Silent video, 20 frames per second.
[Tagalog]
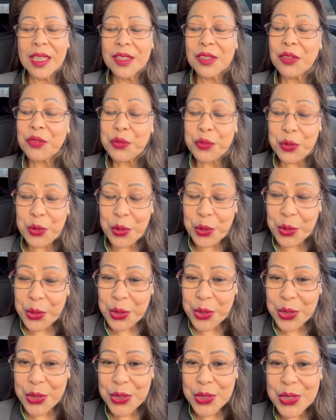And of
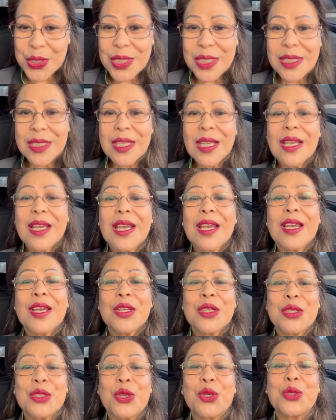course,
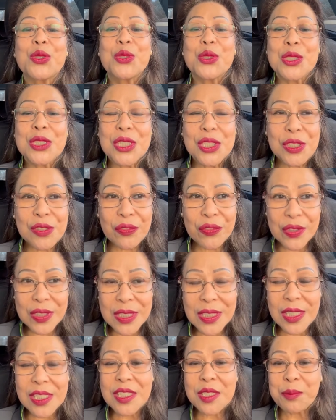your good
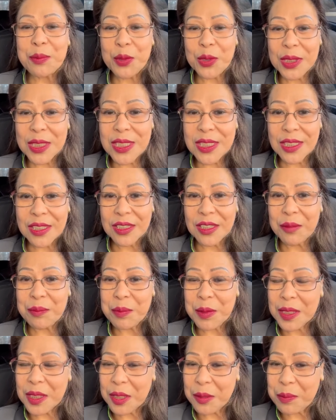service as a police in
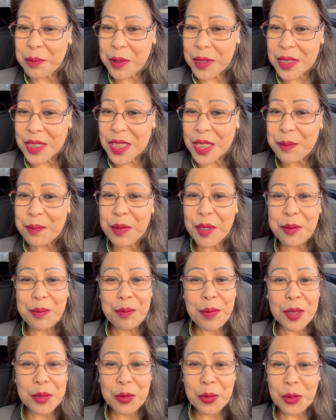the Philippines,
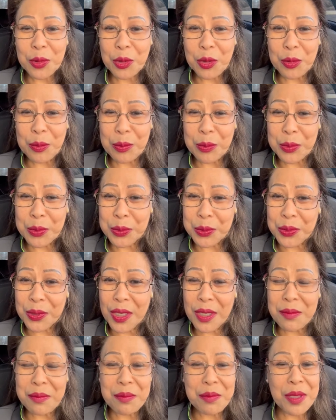ipagpatuloy mo.
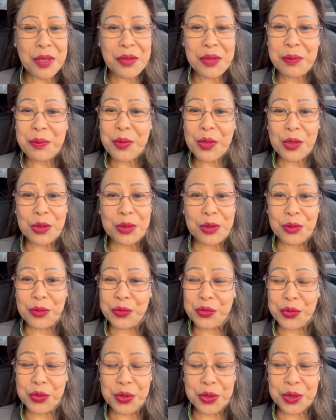I'm very proud
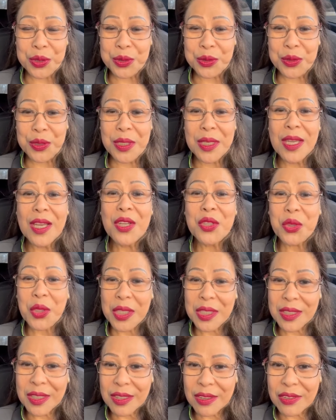of you.
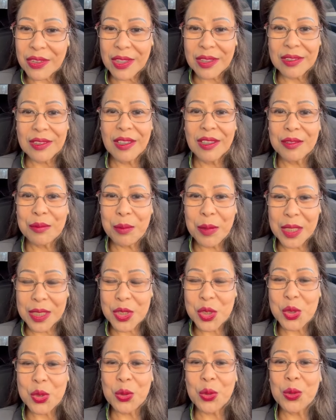Take care and God
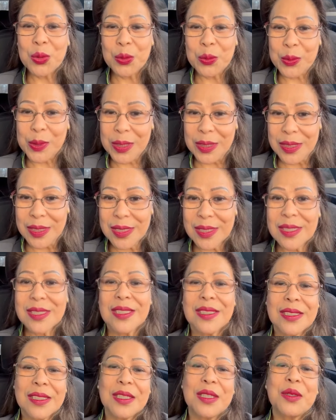bless you always.
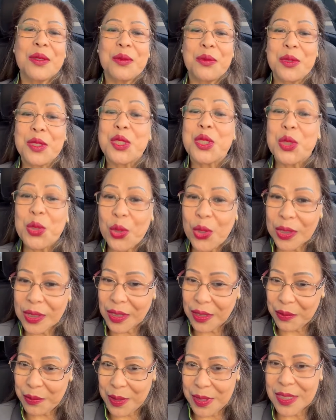Wish you all
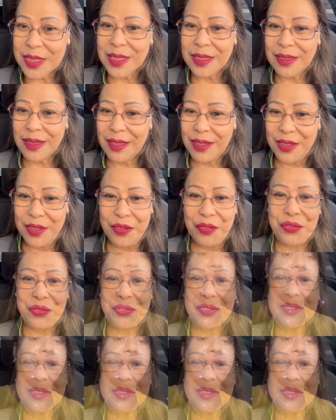the best in life.